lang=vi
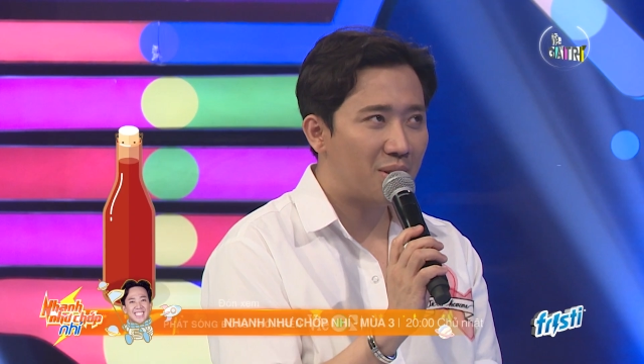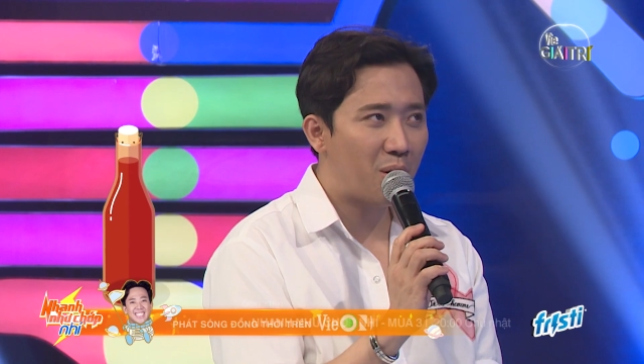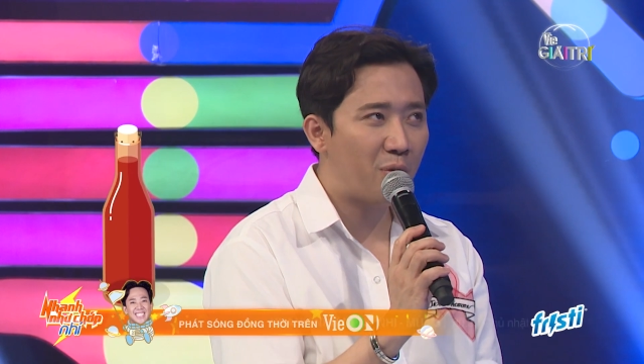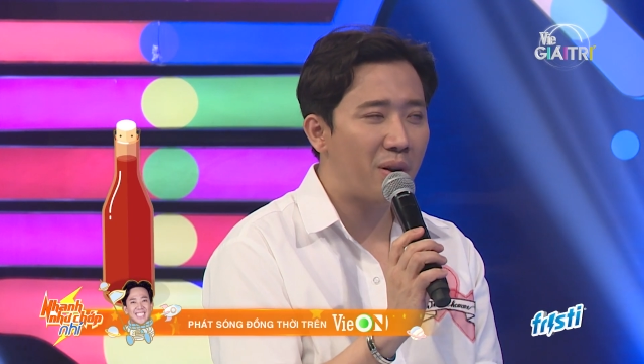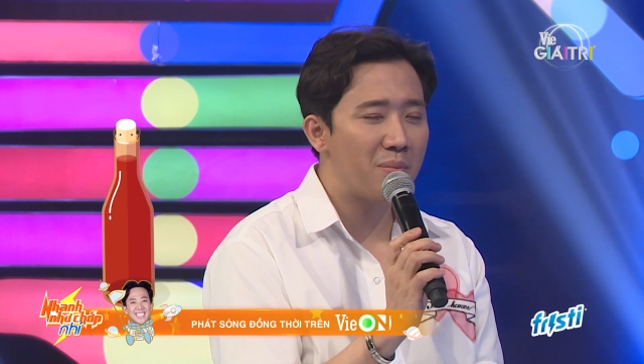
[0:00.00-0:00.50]

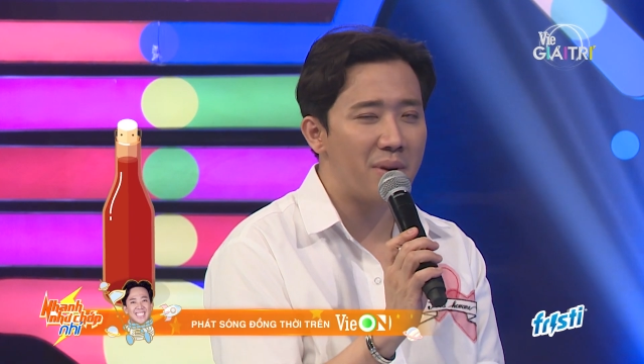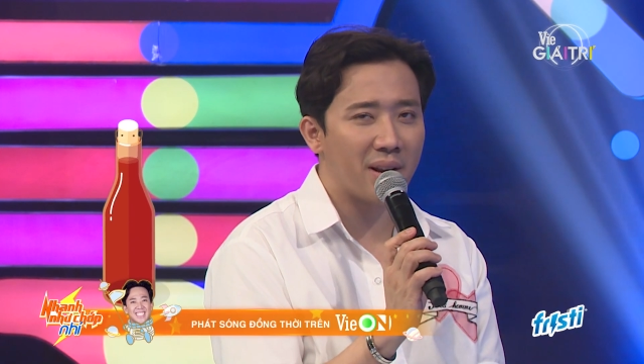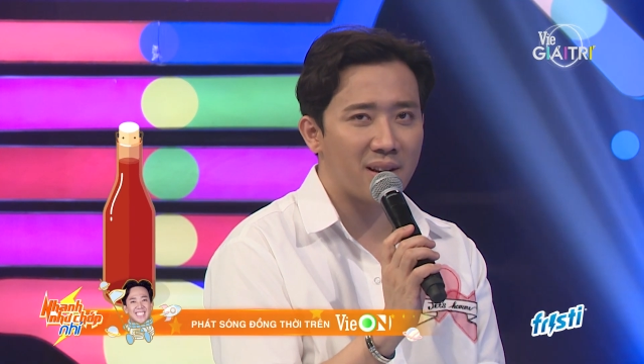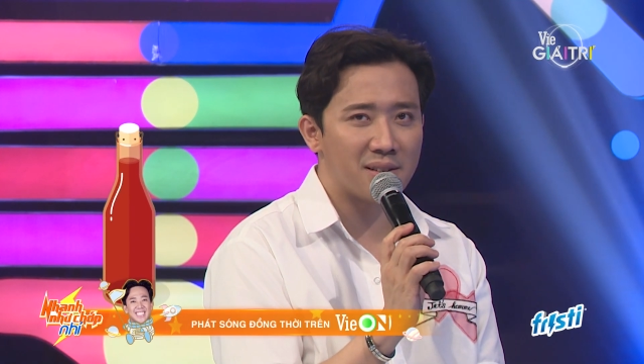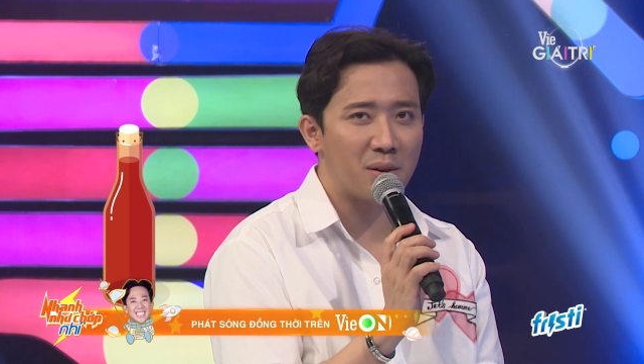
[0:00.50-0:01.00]
đâu có phân
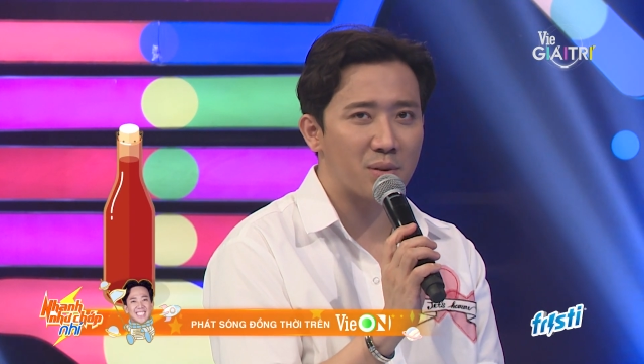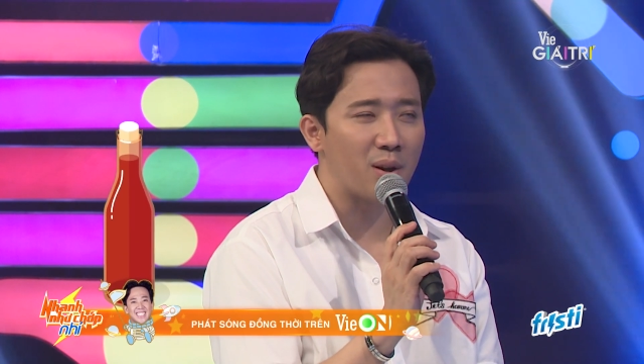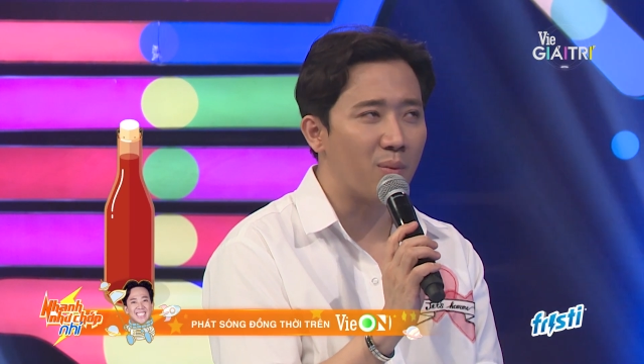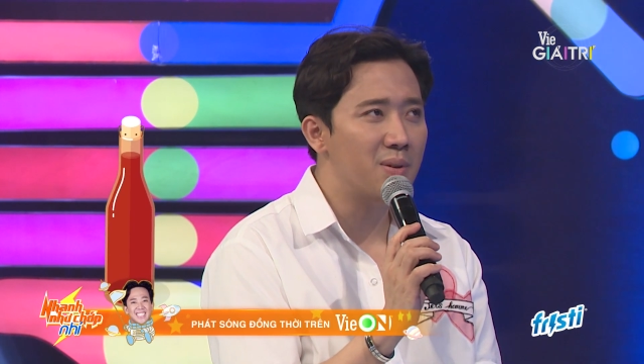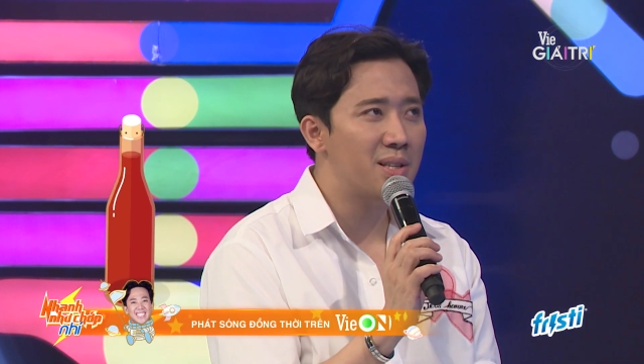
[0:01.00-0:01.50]
biệt là rượu
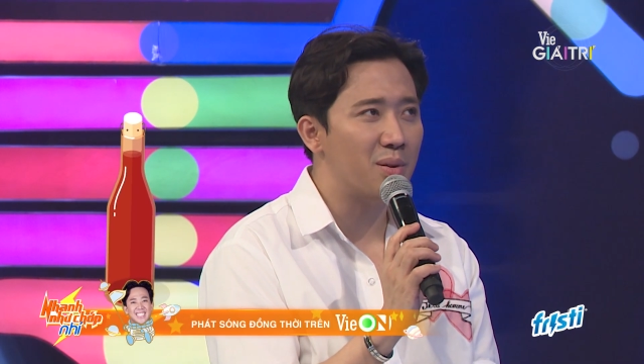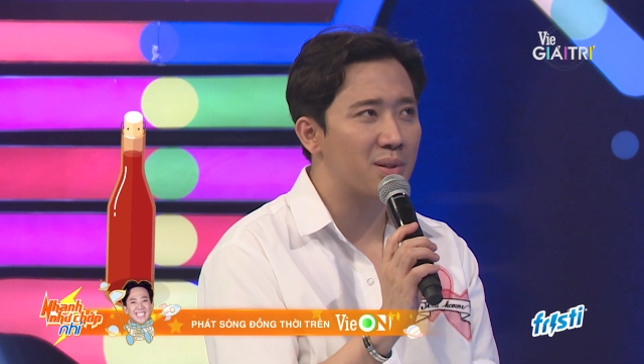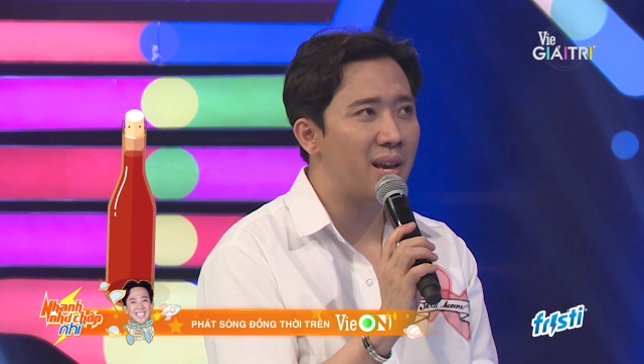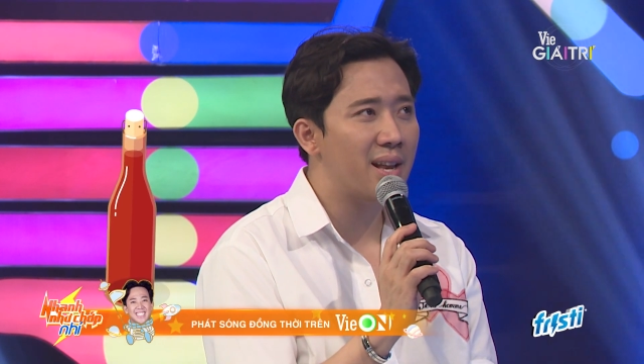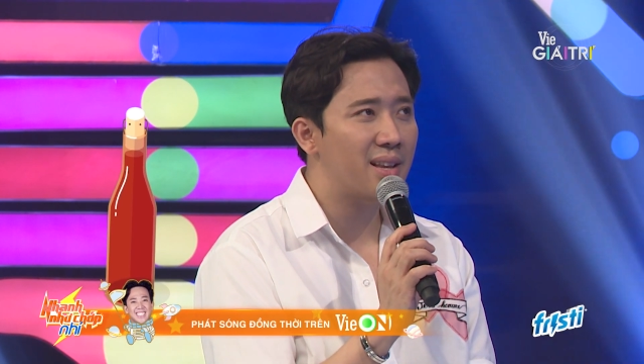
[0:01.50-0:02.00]
sống với
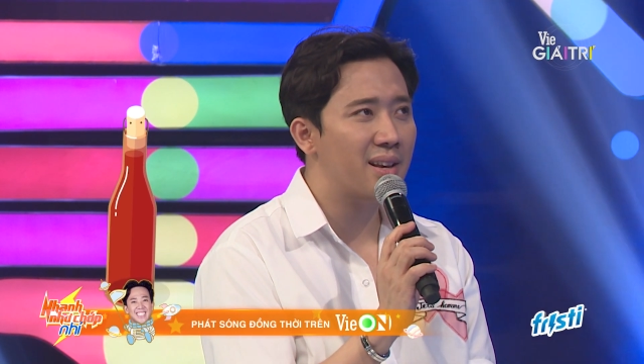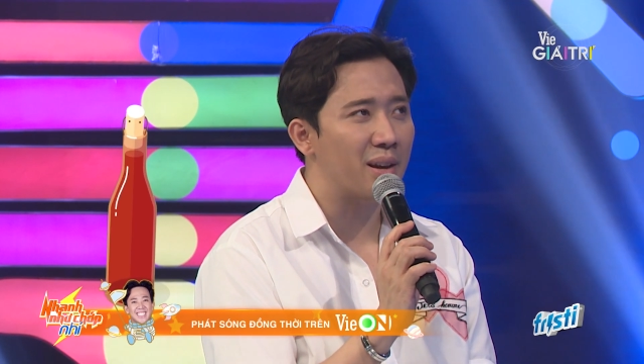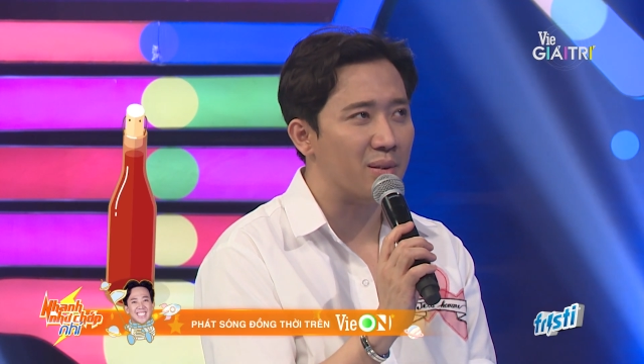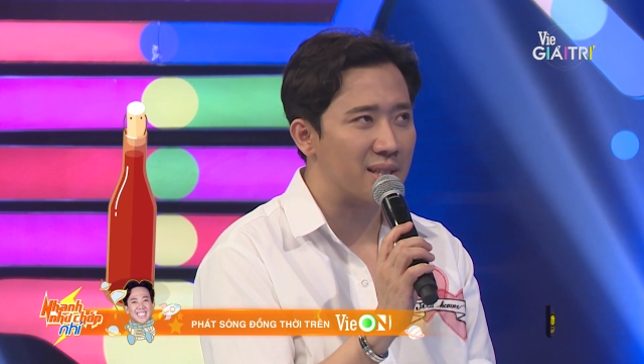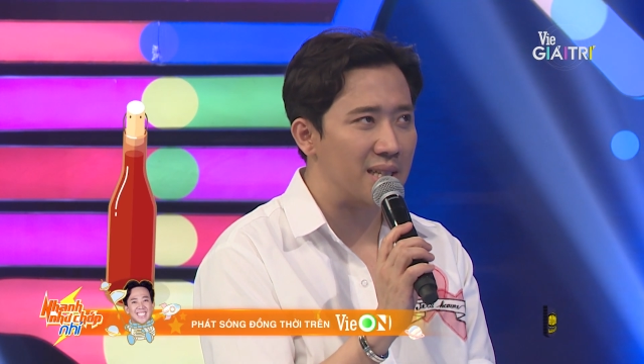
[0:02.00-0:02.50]
rượu chết như
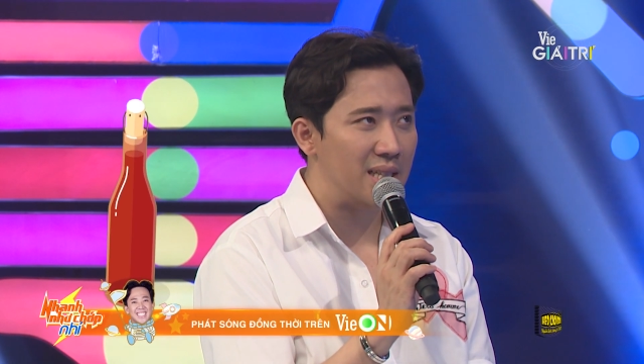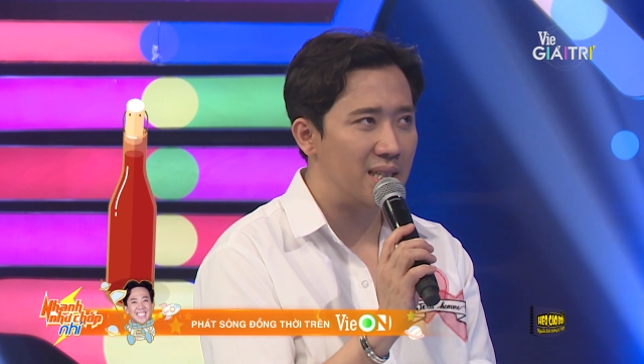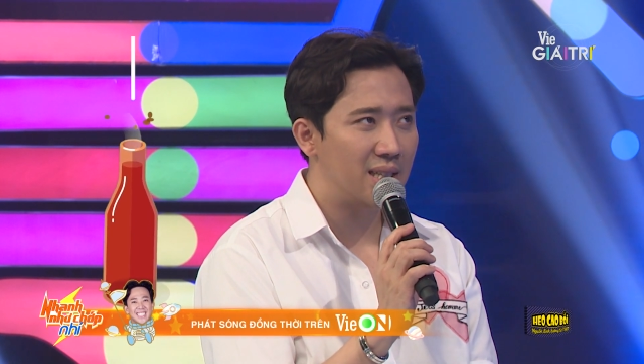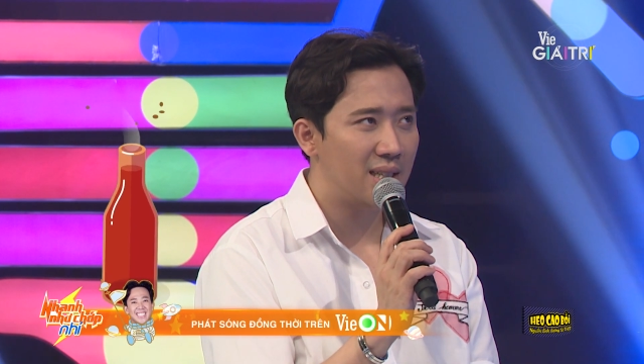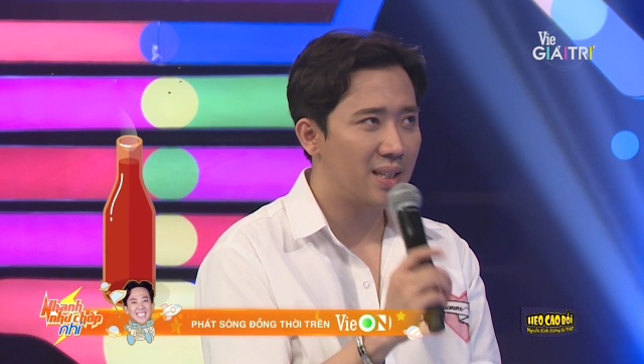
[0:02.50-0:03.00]
kiểu gì.